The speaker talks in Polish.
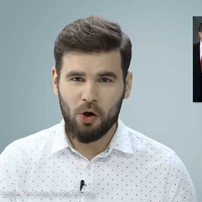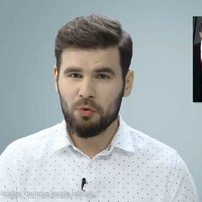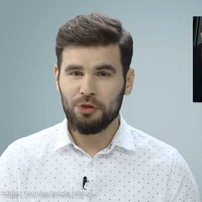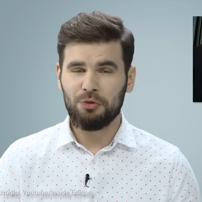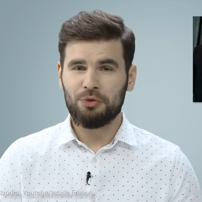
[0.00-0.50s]

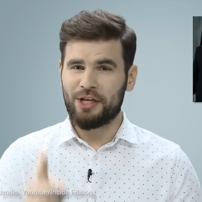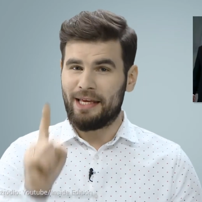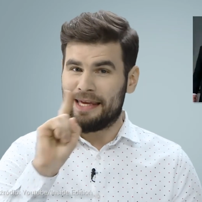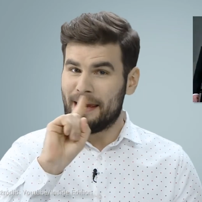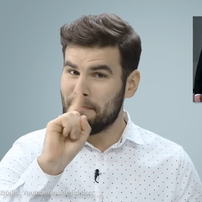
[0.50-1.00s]
ogłosił, że
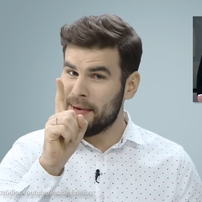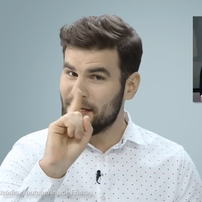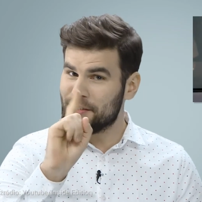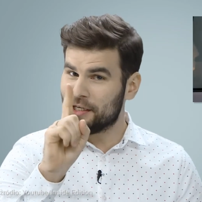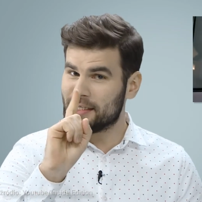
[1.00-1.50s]
nie
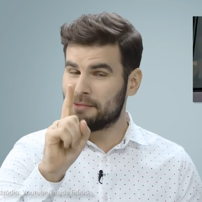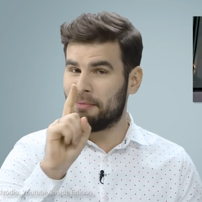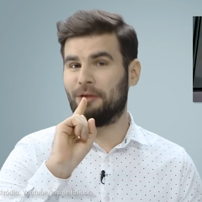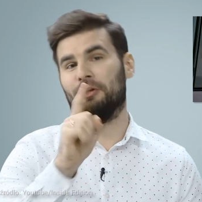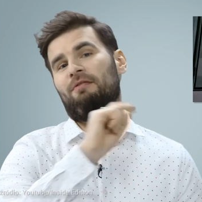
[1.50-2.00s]
będzie
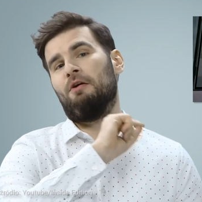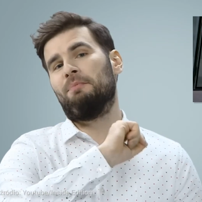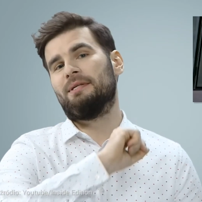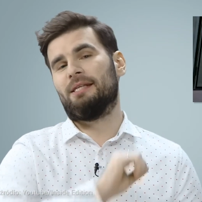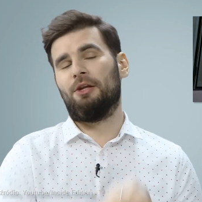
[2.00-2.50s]
respektował
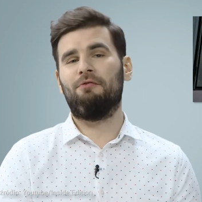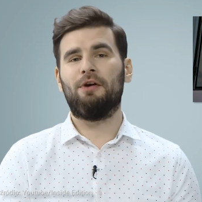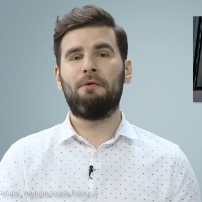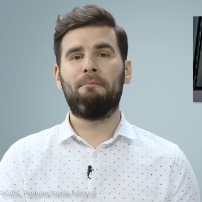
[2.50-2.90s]
postanowień